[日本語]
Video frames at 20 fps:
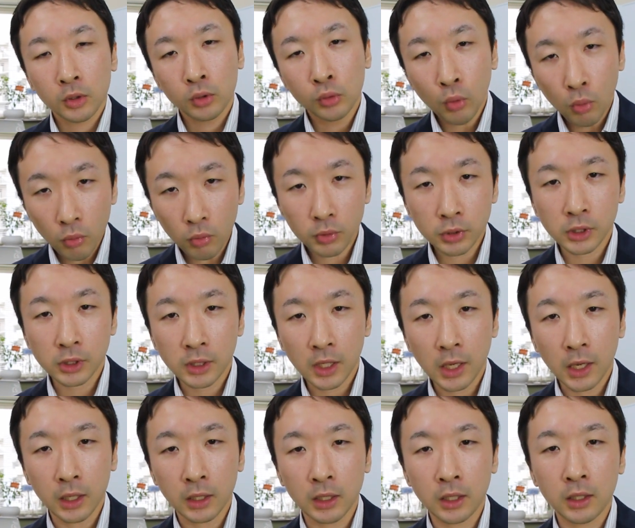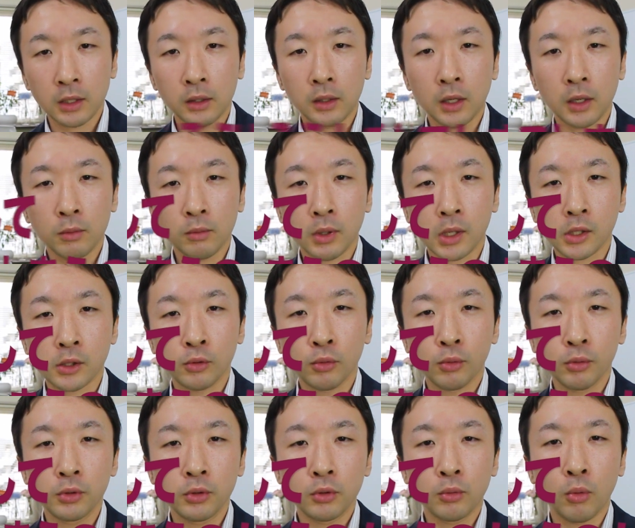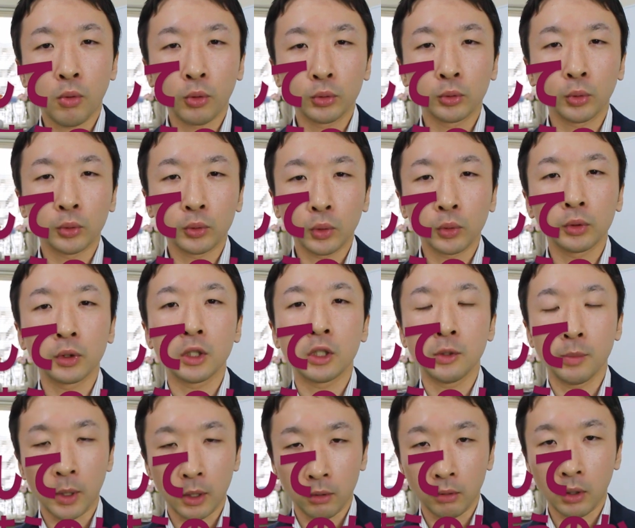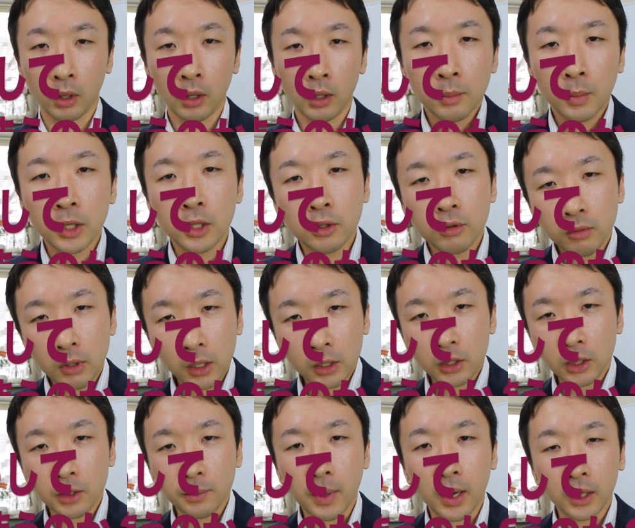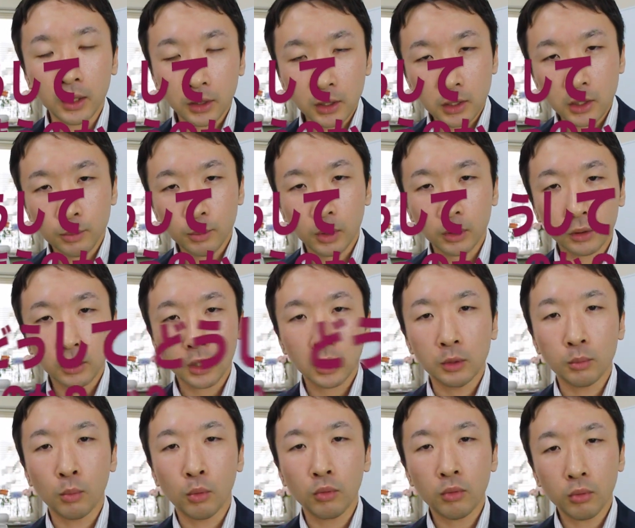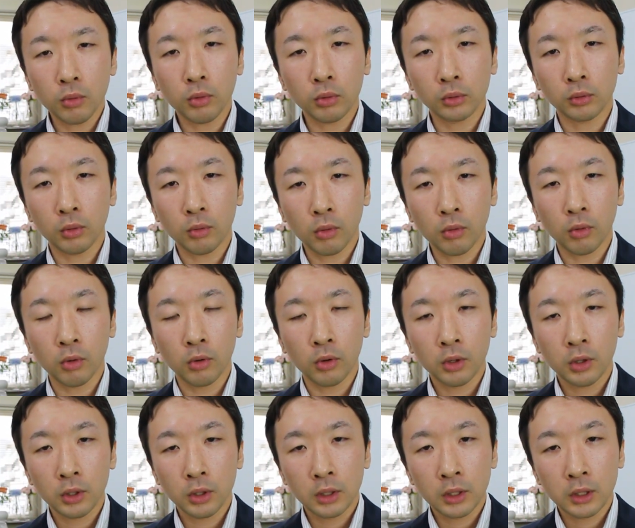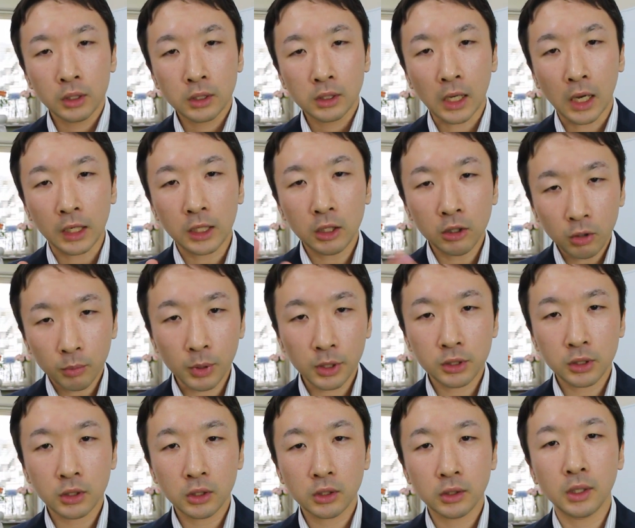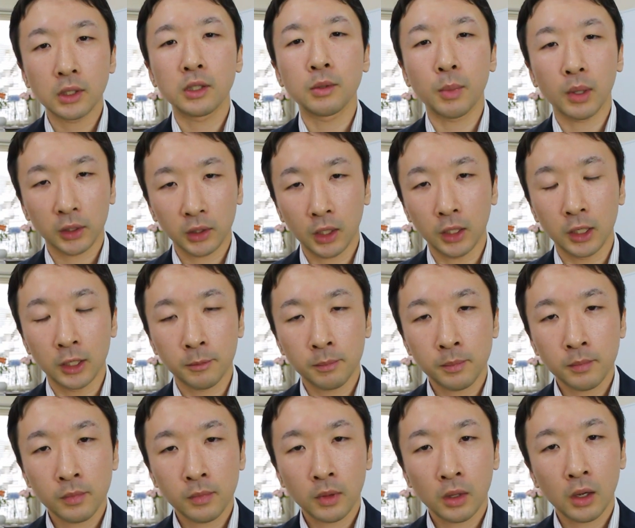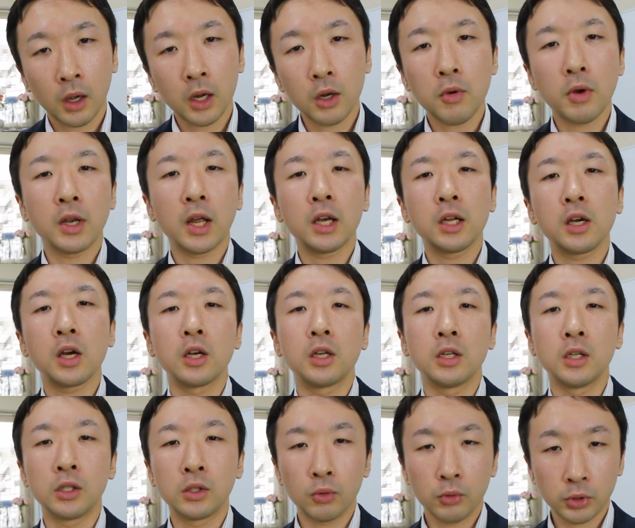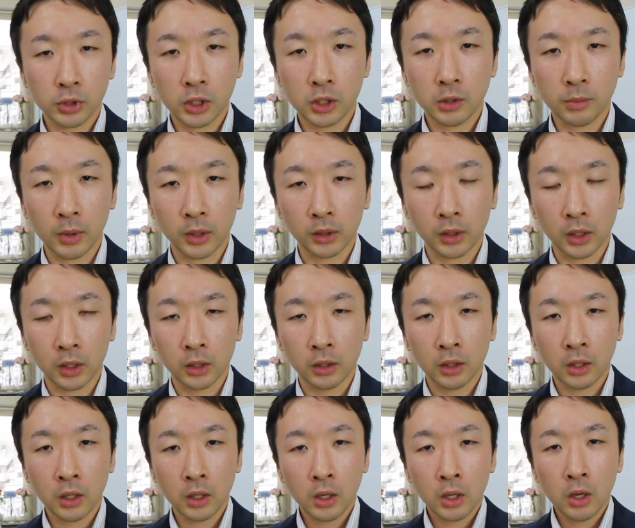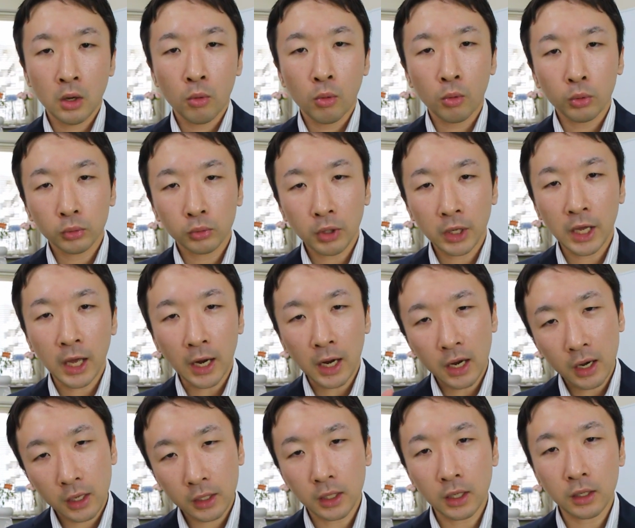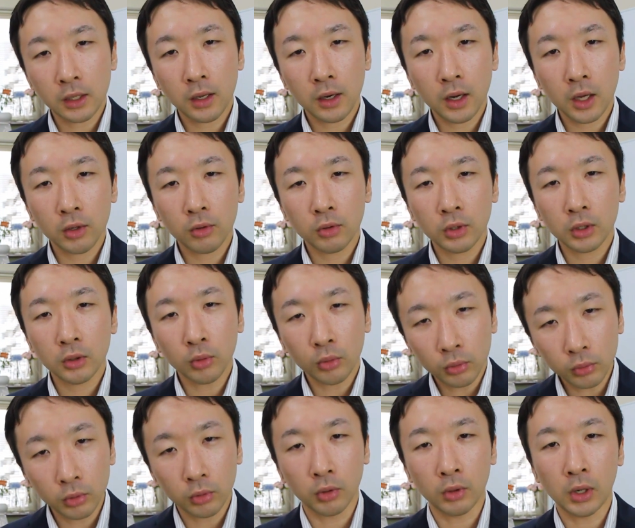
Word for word: どうして人間はそういう行動をとってしまう、まあ、誘惑に負けてしまったり物事を先延ばしにしてしまったりあるいは何かに依存してしまったり本当はやらなきゃいけないのにどんど